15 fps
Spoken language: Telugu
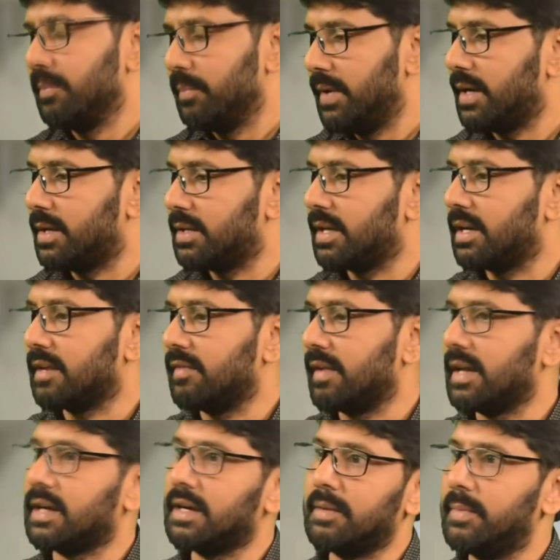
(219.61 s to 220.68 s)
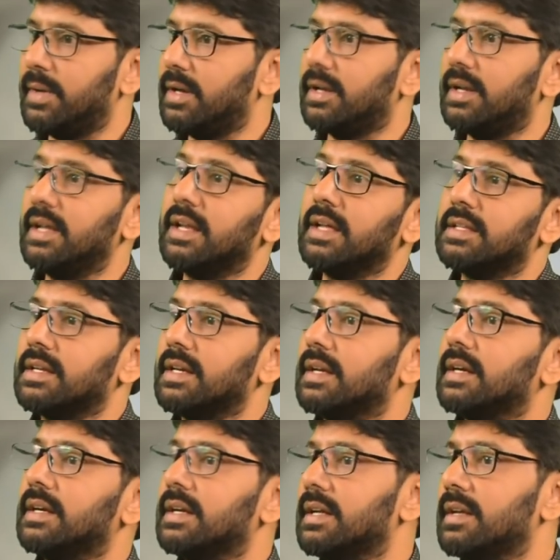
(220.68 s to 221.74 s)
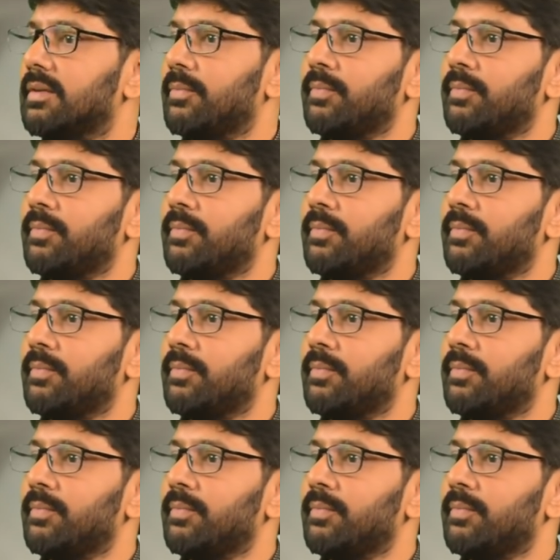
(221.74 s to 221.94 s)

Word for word: మేకు దగ్గరికి వెళ్ళకుండా మేకు లేని అతను ఏంటంటే